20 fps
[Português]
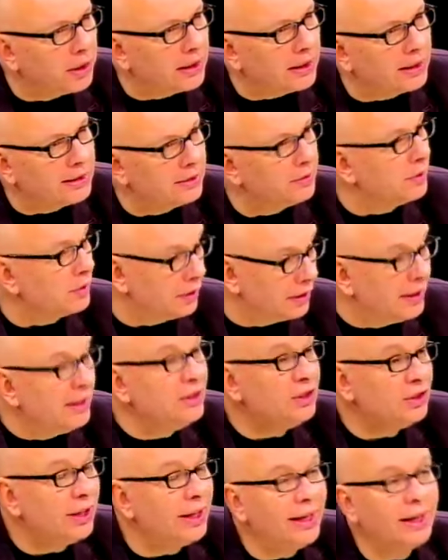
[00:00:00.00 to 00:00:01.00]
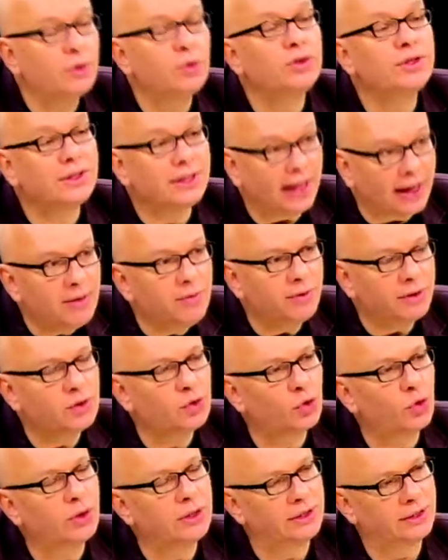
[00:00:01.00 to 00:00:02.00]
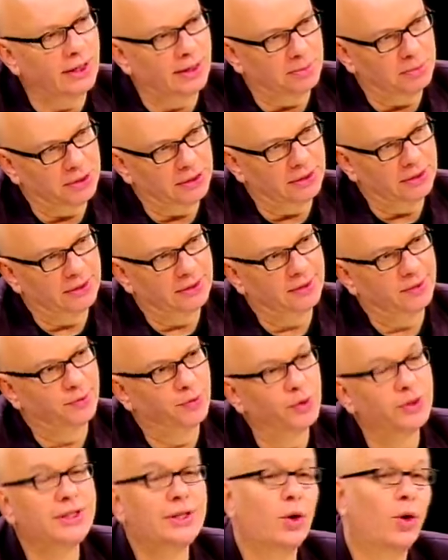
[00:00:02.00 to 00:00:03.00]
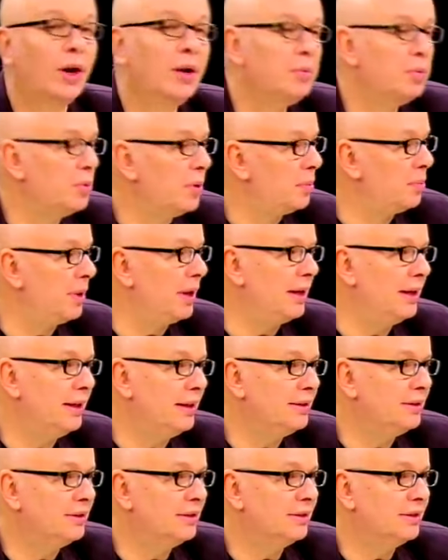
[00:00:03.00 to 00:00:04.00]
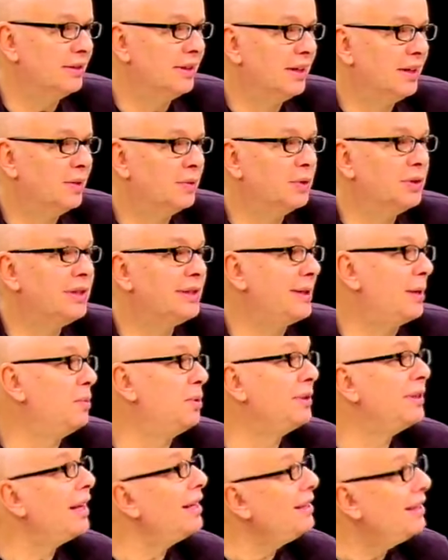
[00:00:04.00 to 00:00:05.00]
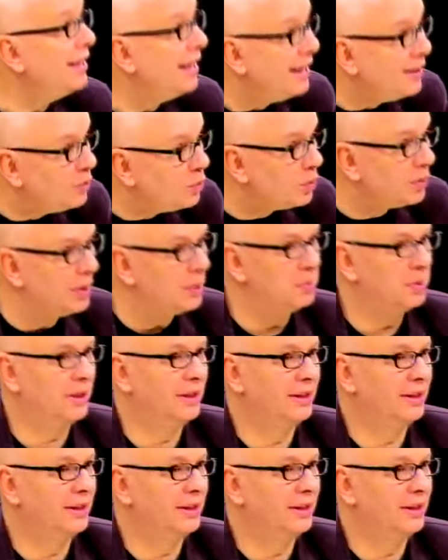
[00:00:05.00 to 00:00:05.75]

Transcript: Uh, engenheiros têm visões, Gabi. Você olha para uma parede você sabe o que tem dentro da